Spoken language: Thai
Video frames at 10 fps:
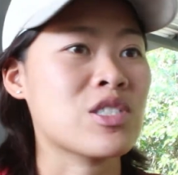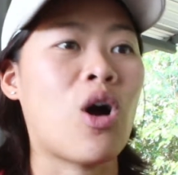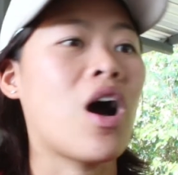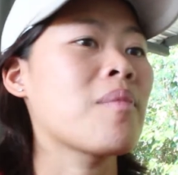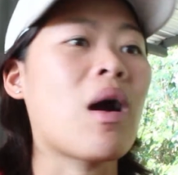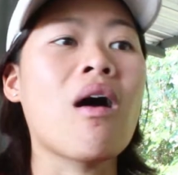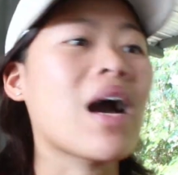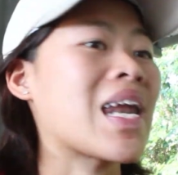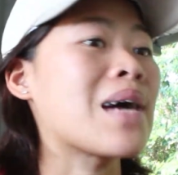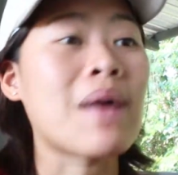ช้อนมาเคาะ
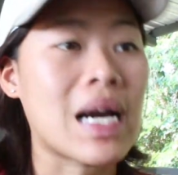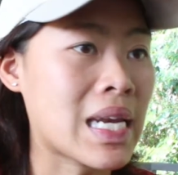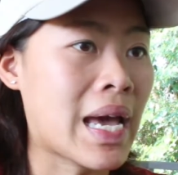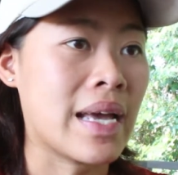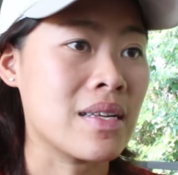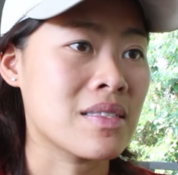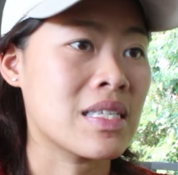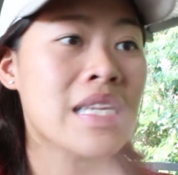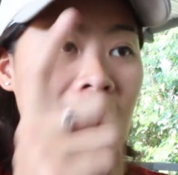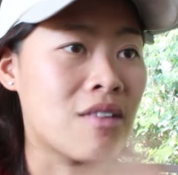กระมังก็ได้
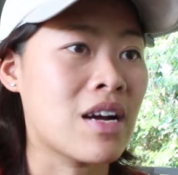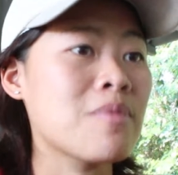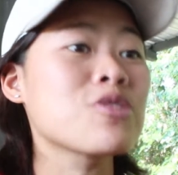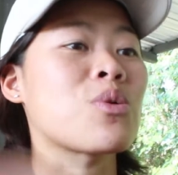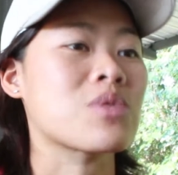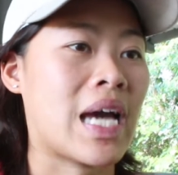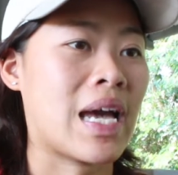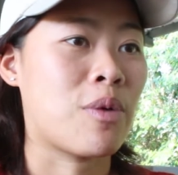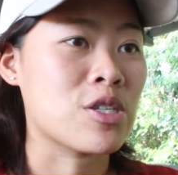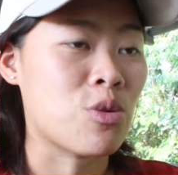ทีเดียวให้มันตกใจ
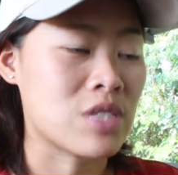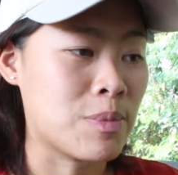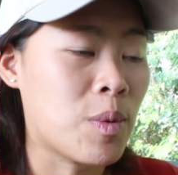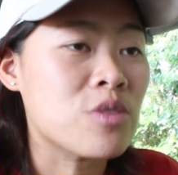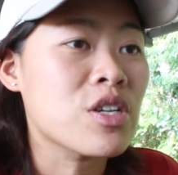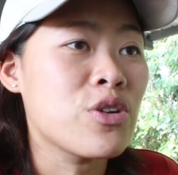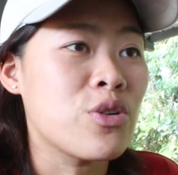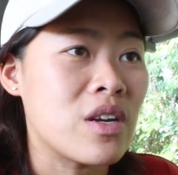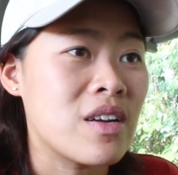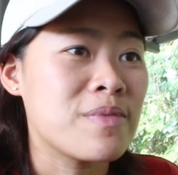พอตกใจพวกเขาจะหยุด